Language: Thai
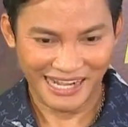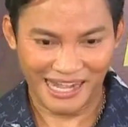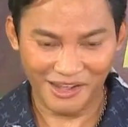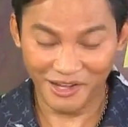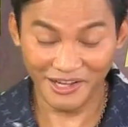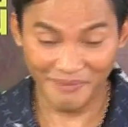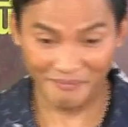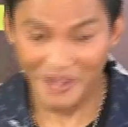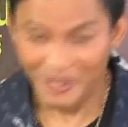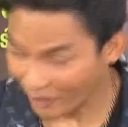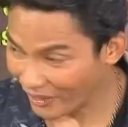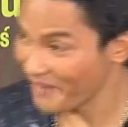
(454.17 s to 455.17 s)
เขาก็เลยแบบ
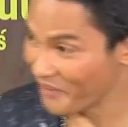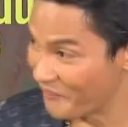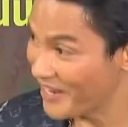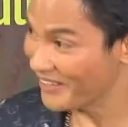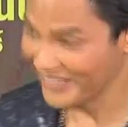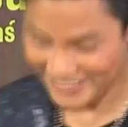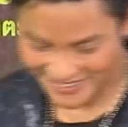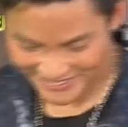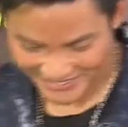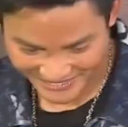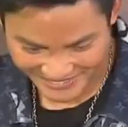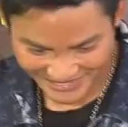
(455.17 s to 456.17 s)
ตอนแรกแบบว่า เฮ้ย
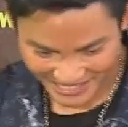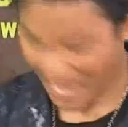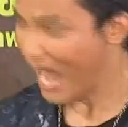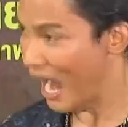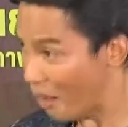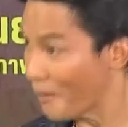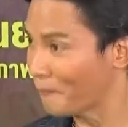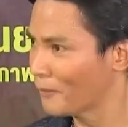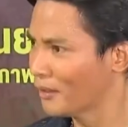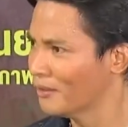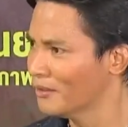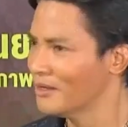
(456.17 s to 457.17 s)
เอาแบบ
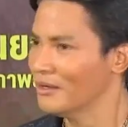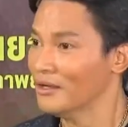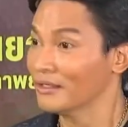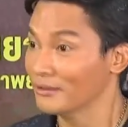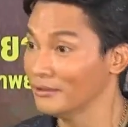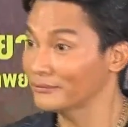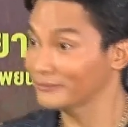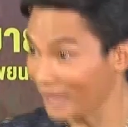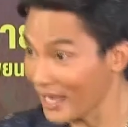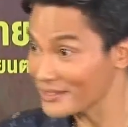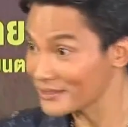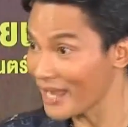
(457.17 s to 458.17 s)
คือ
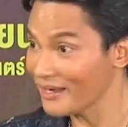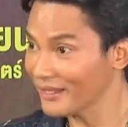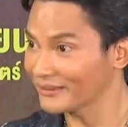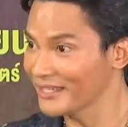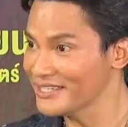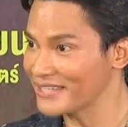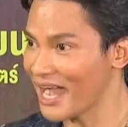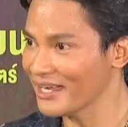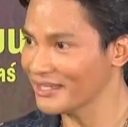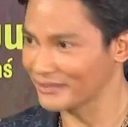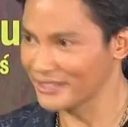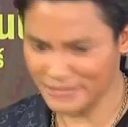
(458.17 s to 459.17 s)
ตั้งใจแหละจริงจัง
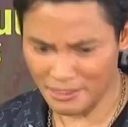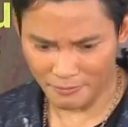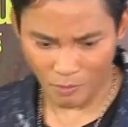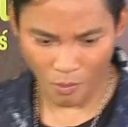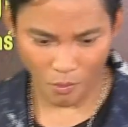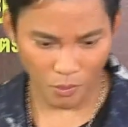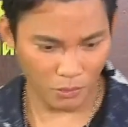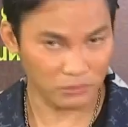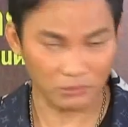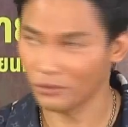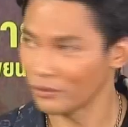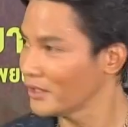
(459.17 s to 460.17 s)
อ่ะจริงจัง
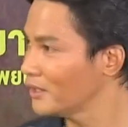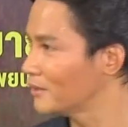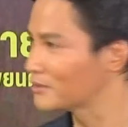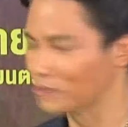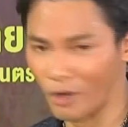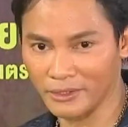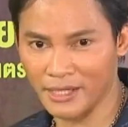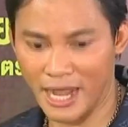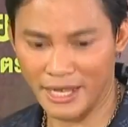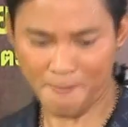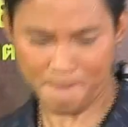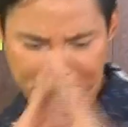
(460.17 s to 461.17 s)
นี่สอนขนา
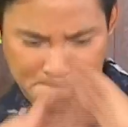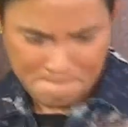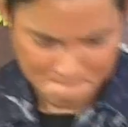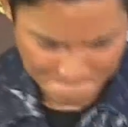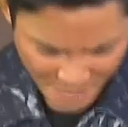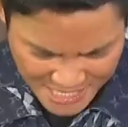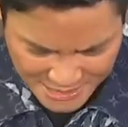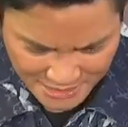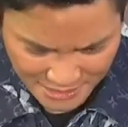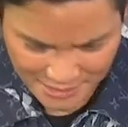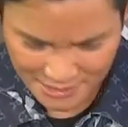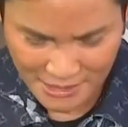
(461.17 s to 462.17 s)
ดนี้ ปึ้ง
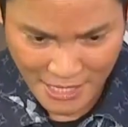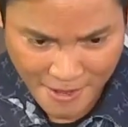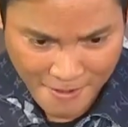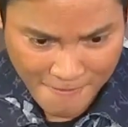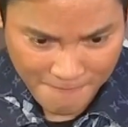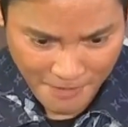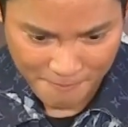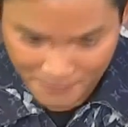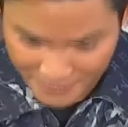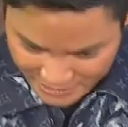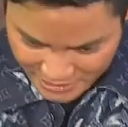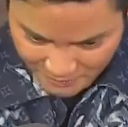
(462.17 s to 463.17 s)
เออปึ๊บ
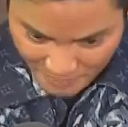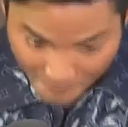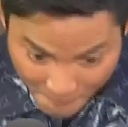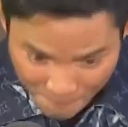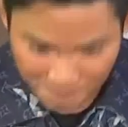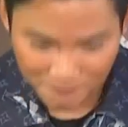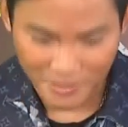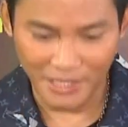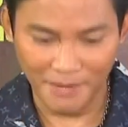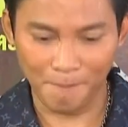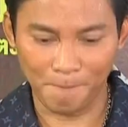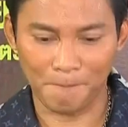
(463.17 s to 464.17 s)
จีบปึ๊บ ขึ้
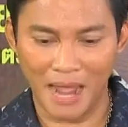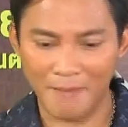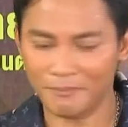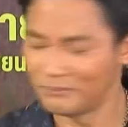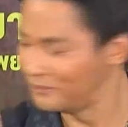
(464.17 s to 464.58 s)
นปั๊บ